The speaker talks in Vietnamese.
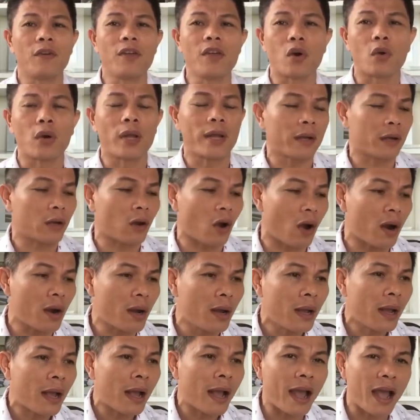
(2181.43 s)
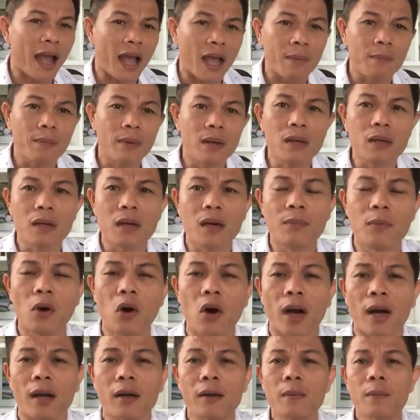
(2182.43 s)
ví dụ đi khoảng 20 người
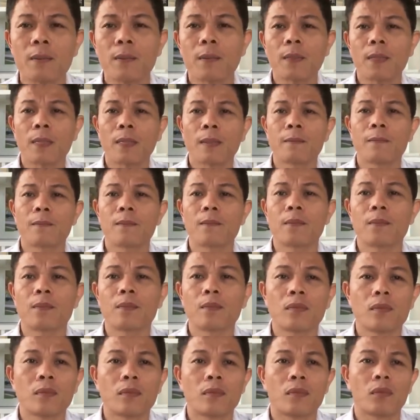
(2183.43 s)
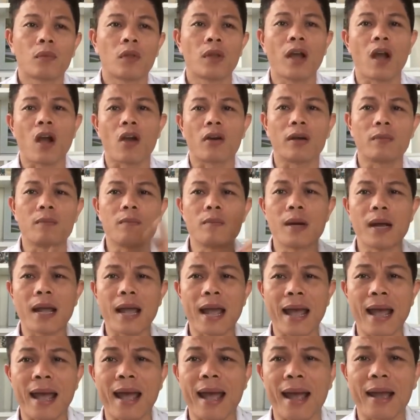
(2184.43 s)
mua thì họ được
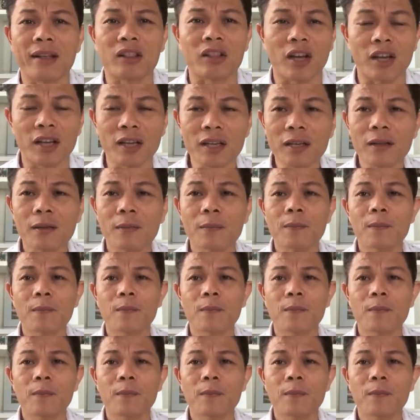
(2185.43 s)
12 tỷ